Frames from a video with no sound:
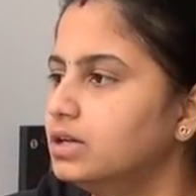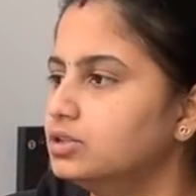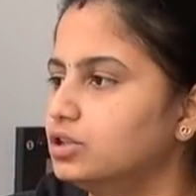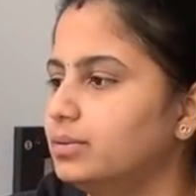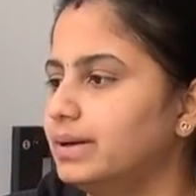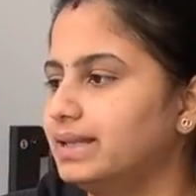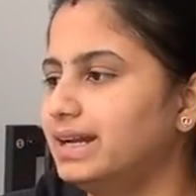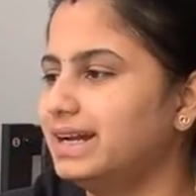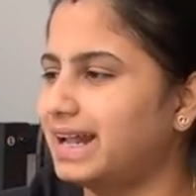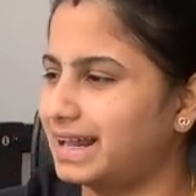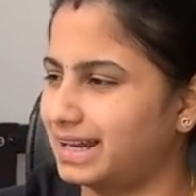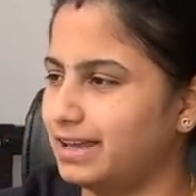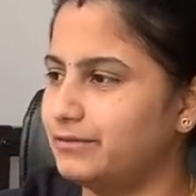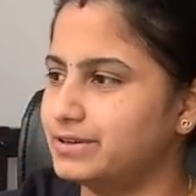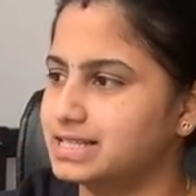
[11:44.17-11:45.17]
இந்த மாதிரி
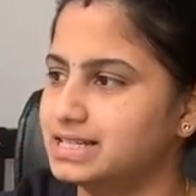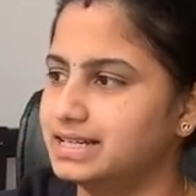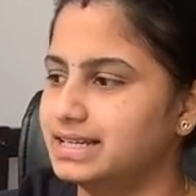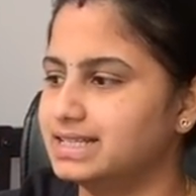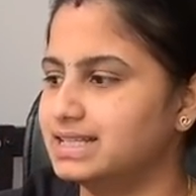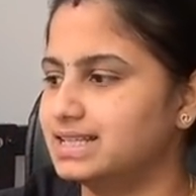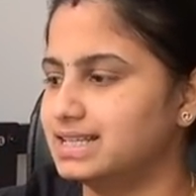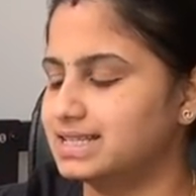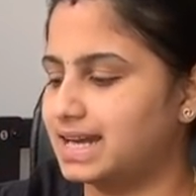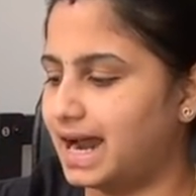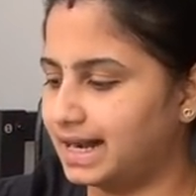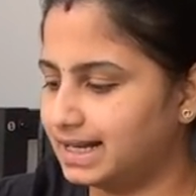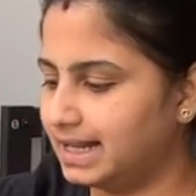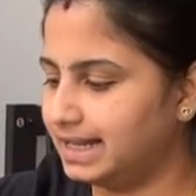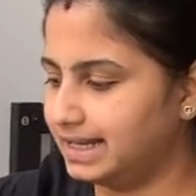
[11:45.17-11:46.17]
நிறைய ஃபெசிலிட்டிஸ் இந்த
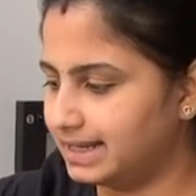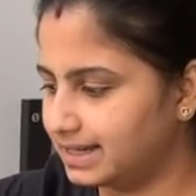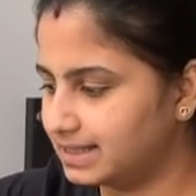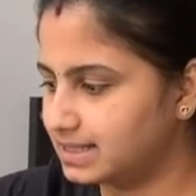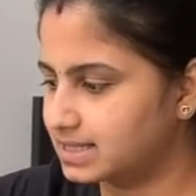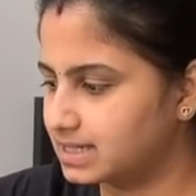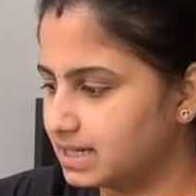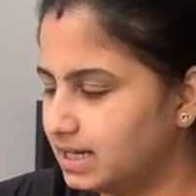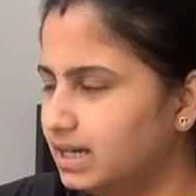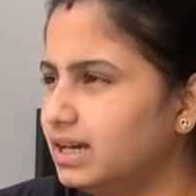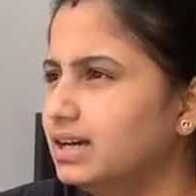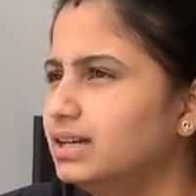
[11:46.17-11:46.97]
ஸ்டாண்ட்ல இருந்துச்சு